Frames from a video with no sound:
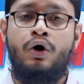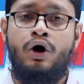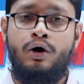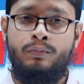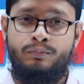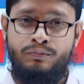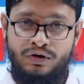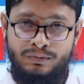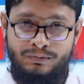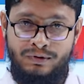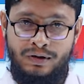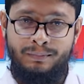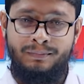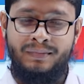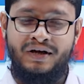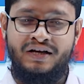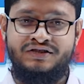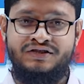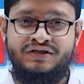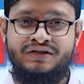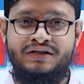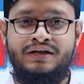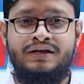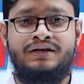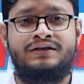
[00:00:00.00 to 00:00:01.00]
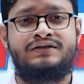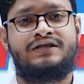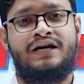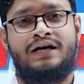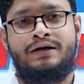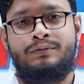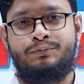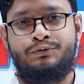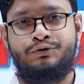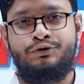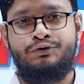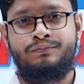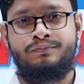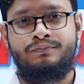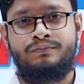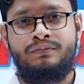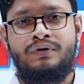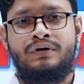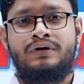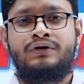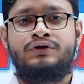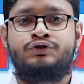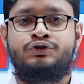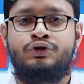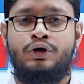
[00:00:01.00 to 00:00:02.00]
অপটিমাম ব্যাচ নিয়ে জানব
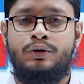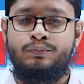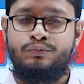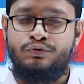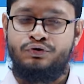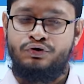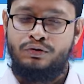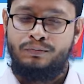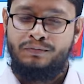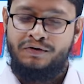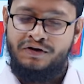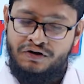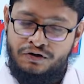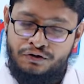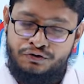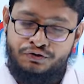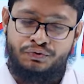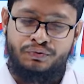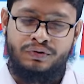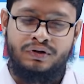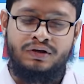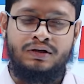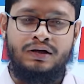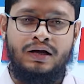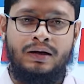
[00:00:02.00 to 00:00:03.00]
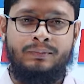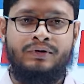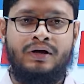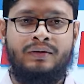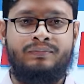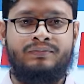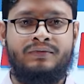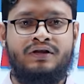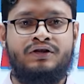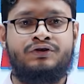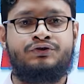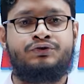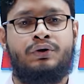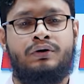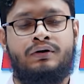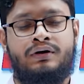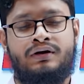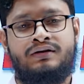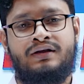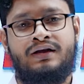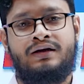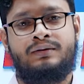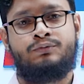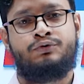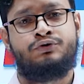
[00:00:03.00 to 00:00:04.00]
সম্পূর্ণ ভিডিও জুড়েই আমি আপনাদের সঙ্গে
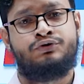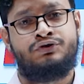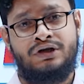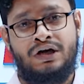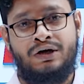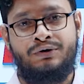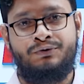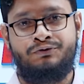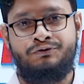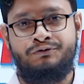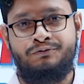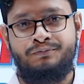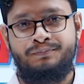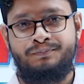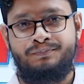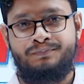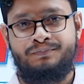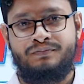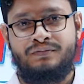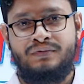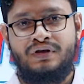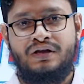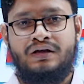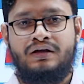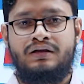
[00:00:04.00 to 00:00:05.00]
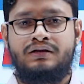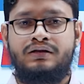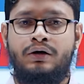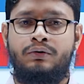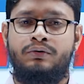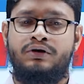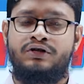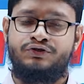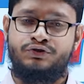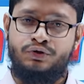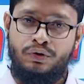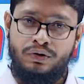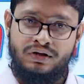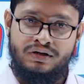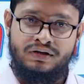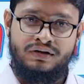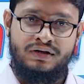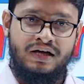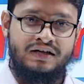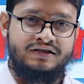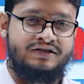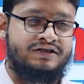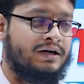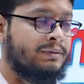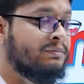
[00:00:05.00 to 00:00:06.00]
থাকব শাউন তাহলে চলেন
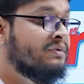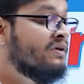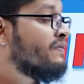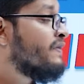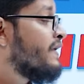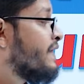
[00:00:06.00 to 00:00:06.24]
আজকে আমরা